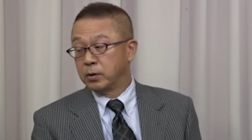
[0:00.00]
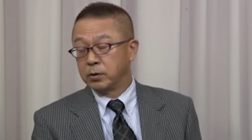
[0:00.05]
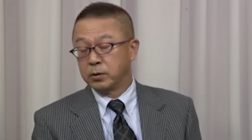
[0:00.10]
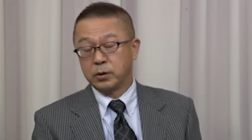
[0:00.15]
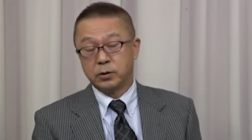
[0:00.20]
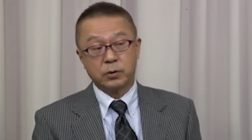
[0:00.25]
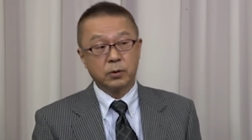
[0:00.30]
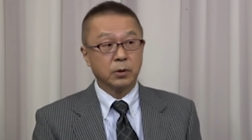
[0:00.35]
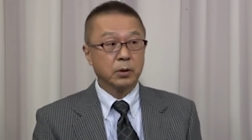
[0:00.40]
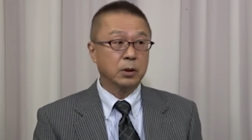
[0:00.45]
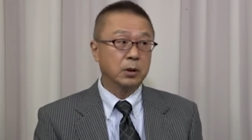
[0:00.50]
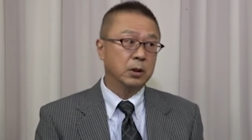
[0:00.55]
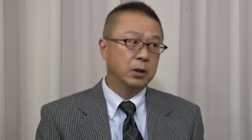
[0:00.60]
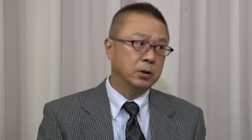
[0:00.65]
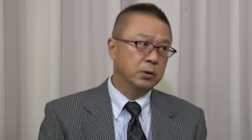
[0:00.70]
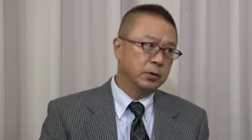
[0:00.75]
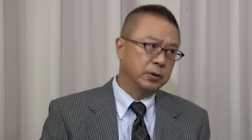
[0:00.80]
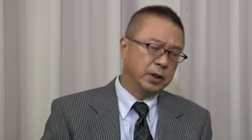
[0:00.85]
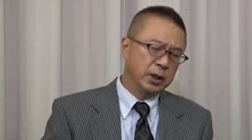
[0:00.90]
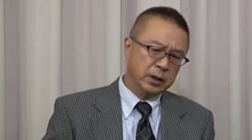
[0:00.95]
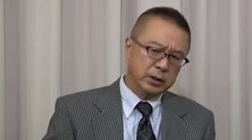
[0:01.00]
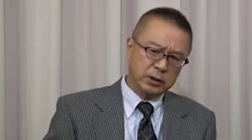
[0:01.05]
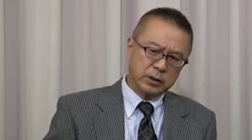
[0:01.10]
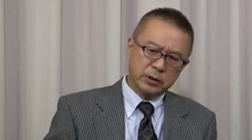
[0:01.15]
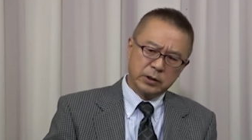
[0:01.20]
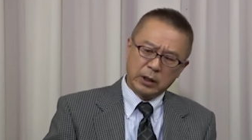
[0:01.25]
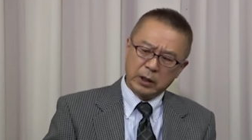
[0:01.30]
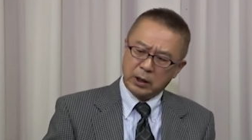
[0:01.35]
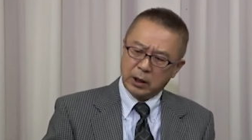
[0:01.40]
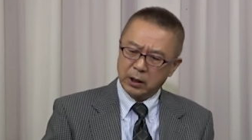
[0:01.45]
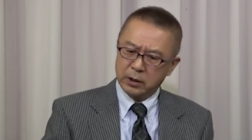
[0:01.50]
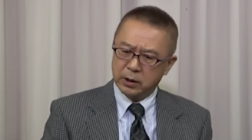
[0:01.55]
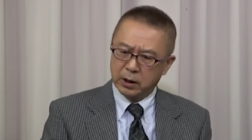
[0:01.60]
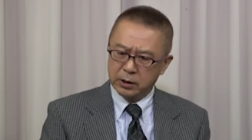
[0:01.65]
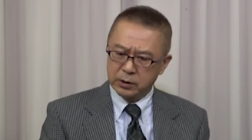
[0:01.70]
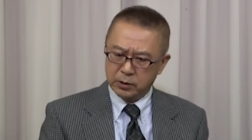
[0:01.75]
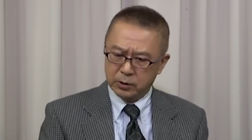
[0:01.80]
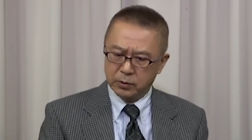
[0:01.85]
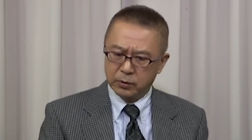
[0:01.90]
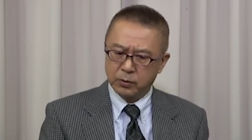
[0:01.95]
でそれからあと第一次世界
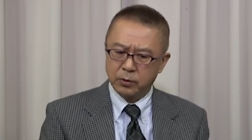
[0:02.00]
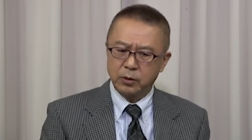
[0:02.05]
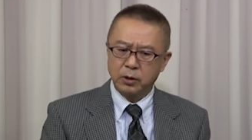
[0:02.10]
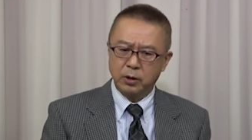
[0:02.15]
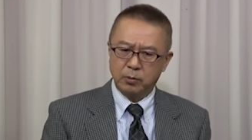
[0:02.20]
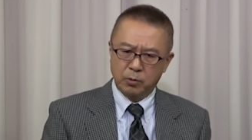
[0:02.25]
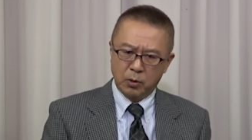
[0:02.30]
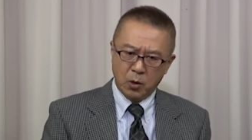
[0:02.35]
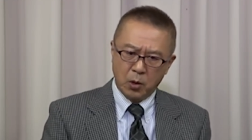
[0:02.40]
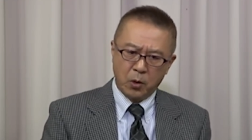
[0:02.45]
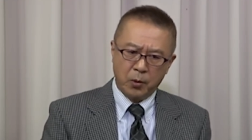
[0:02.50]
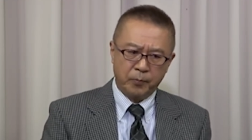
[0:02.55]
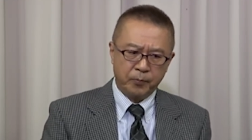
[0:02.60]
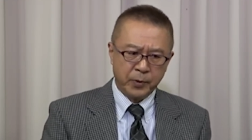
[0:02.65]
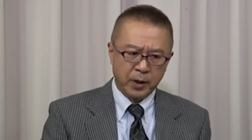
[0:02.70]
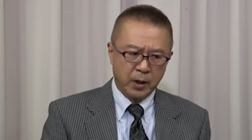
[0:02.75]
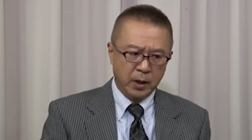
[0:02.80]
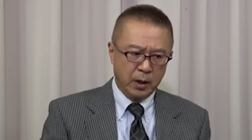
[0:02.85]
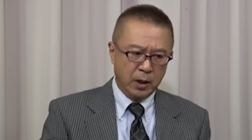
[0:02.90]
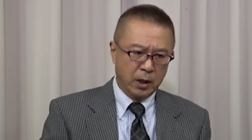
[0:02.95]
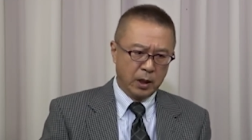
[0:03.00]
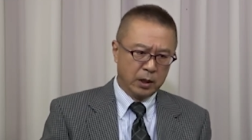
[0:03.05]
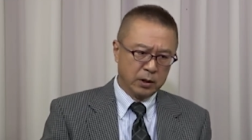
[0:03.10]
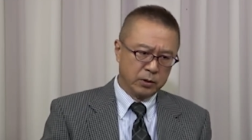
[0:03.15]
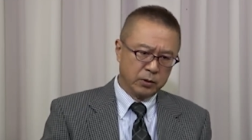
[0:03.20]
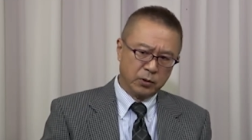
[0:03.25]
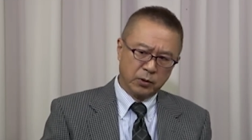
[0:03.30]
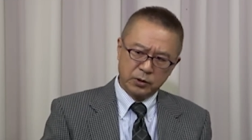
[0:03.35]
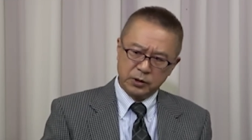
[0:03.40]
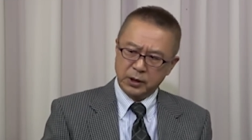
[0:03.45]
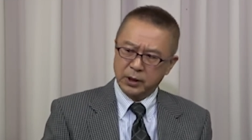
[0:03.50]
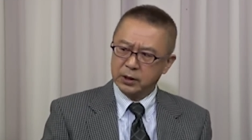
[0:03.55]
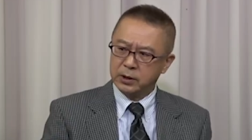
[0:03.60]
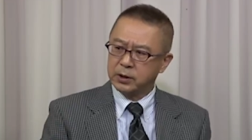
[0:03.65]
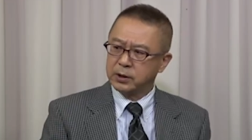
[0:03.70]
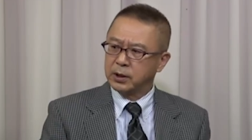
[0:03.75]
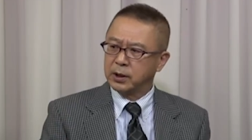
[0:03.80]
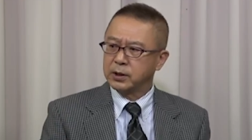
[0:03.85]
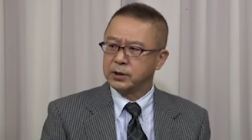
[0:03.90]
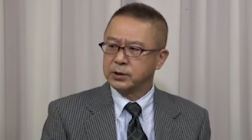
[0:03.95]
大戦の時もあのロシア
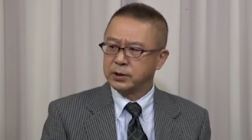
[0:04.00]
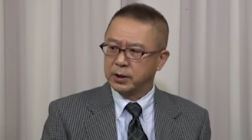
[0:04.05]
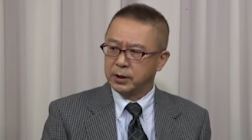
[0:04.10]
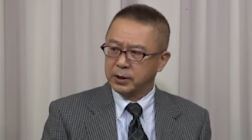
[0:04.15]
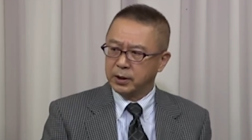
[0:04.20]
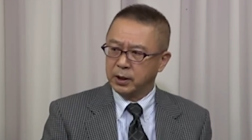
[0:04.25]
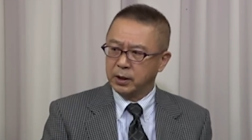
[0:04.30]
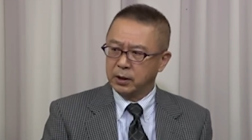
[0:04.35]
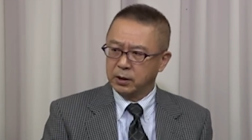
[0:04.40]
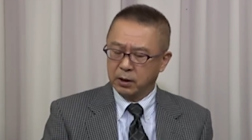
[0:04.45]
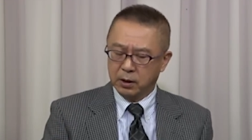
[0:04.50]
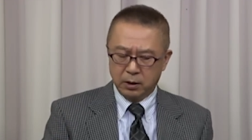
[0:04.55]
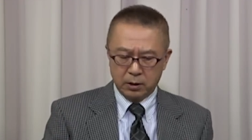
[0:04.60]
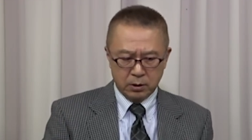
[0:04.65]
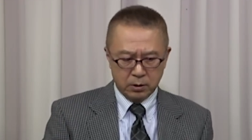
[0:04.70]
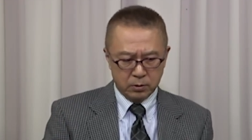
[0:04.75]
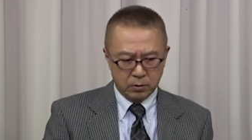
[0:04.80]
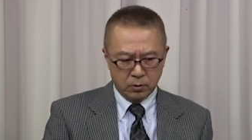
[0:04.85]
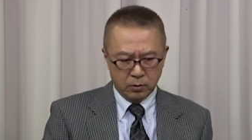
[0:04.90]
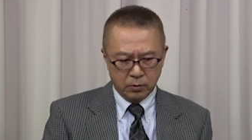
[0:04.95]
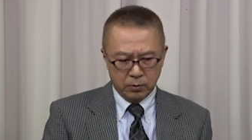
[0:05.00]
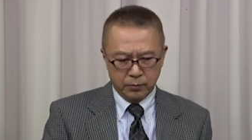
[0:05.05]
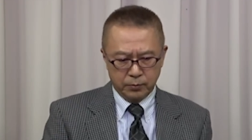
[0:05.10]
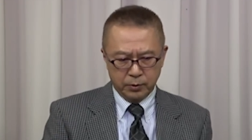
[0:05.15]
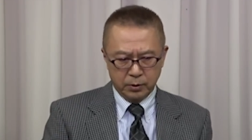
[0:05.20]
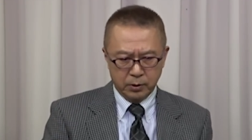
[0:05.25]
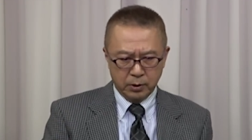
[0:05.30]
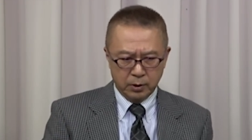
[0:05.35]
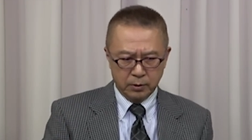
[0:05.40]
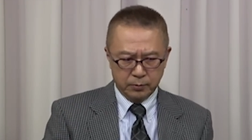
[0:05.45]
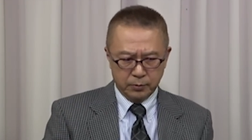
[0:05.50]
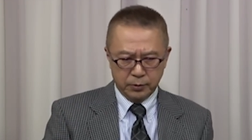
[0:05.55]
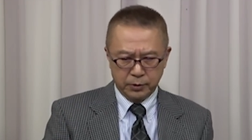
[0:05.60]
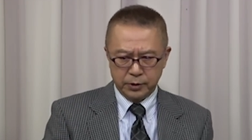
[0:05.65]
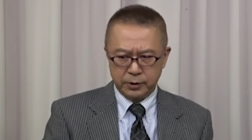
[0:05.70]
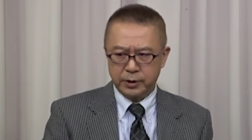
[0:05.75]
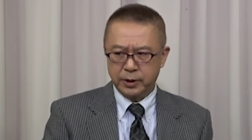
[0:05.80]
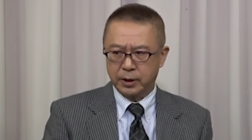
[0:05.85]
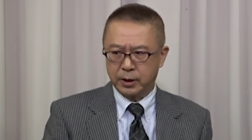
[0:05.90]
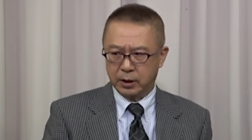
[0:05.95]
に対してねあのウィリアム
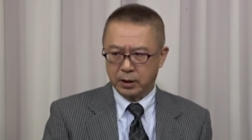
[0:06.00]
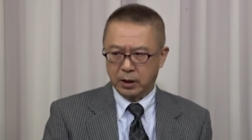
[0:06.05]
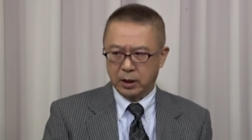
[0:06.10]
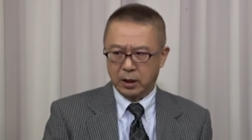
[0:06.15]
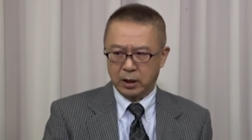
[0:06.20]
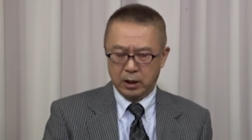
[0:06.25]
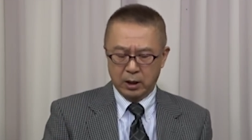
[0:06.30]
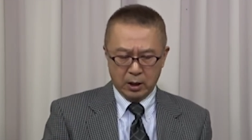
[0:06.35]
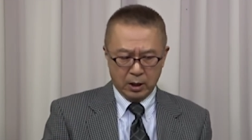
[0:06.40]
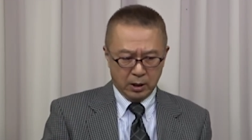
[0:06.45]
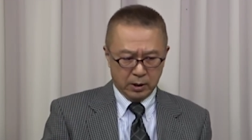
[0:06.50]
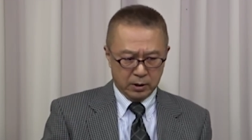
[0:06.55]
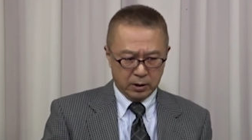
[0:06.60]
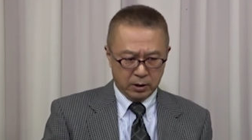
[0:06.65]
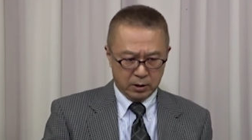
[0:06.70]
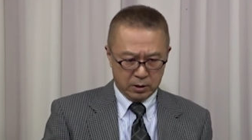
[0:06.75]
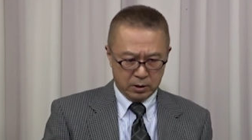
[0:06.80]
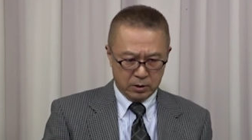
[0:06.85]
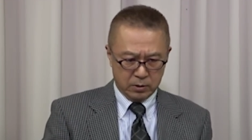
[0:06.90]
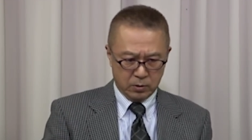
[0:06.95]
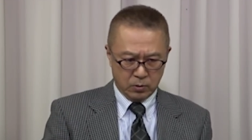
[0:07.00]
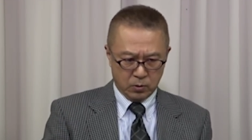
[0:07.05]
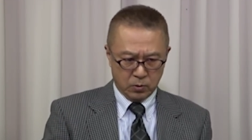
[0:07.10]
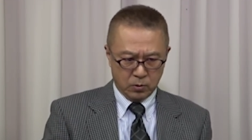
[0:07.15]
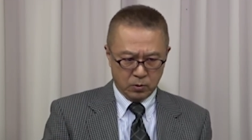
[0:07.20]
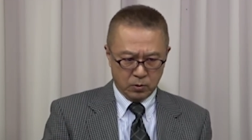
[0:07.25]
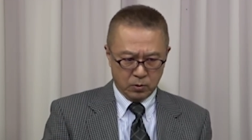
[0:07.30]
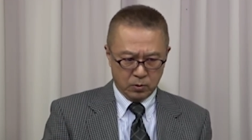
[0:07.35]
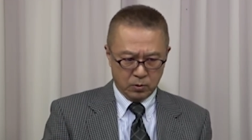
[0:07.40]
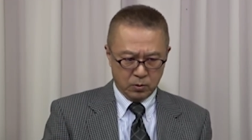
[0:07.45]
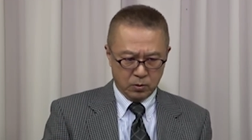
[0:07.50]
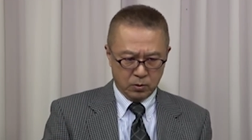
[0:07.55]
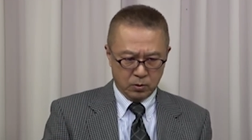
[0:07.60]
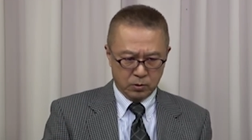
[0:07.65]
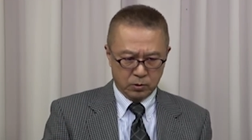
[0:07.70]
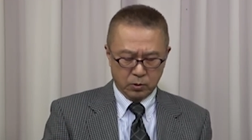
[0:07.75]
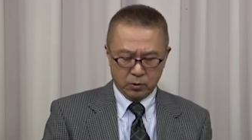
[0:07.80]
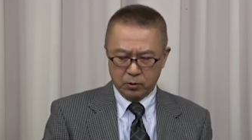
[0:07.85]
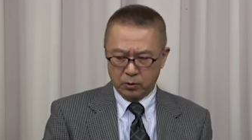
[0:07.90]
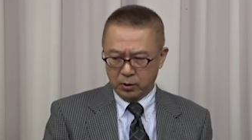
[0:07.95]
2世があの
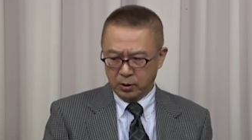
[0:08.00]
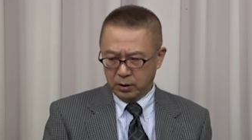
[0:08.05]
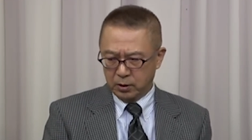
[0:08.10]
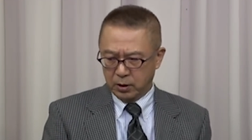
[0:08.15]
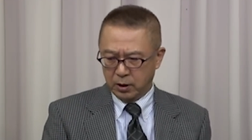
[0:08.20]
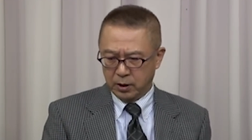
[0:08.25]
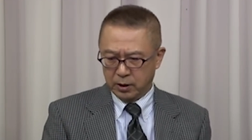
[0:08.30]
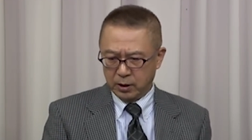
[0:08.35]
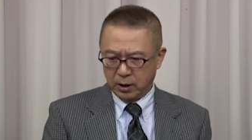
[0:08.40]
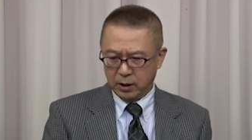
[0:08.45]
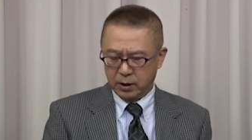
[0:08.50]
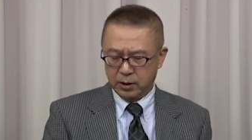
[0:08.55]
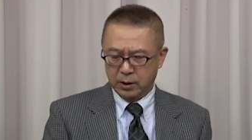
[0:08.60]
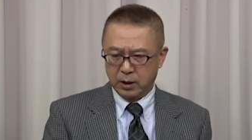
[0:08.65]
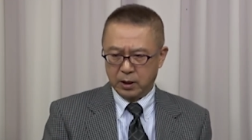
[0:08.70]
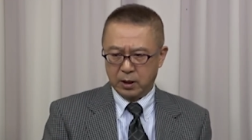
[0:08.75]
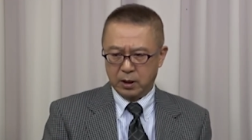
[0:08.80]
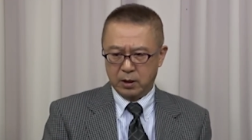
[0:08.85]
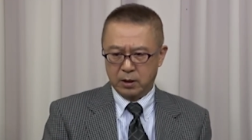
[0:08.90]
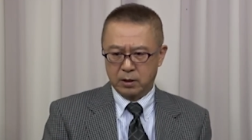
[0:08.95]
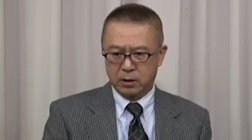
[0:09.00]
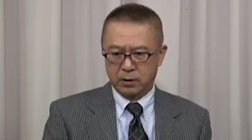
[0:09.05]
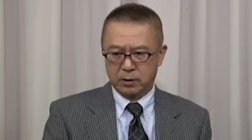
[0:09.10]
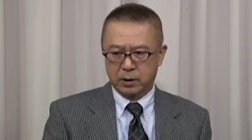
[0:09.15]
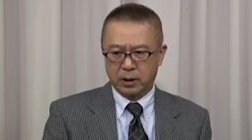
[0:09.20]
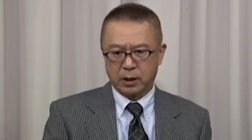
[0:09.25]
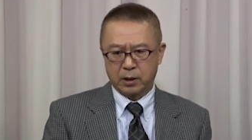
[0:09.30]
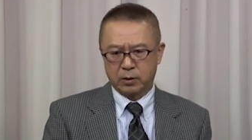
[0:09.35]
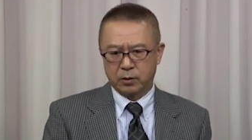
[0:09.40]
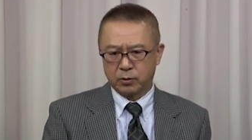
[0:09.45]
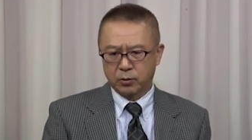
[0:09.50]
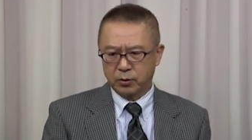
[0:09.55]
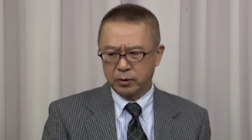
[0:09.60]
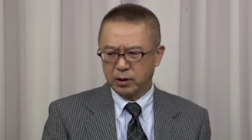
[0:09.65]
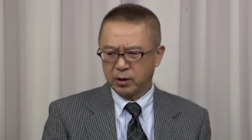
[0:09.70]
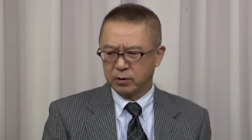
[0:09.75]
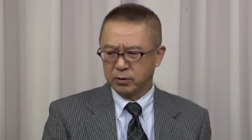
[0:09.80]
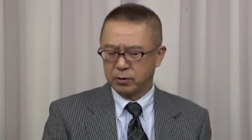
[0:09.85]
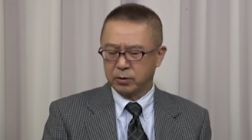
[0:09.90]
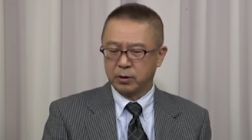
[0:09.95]
総動員令かけたんだけどと
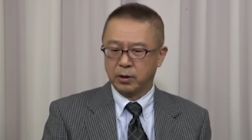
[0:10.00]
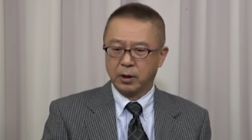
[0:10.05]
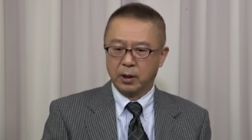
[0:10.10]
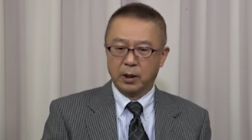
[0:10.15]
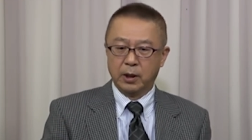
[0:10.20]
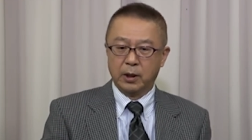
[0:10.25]
にかく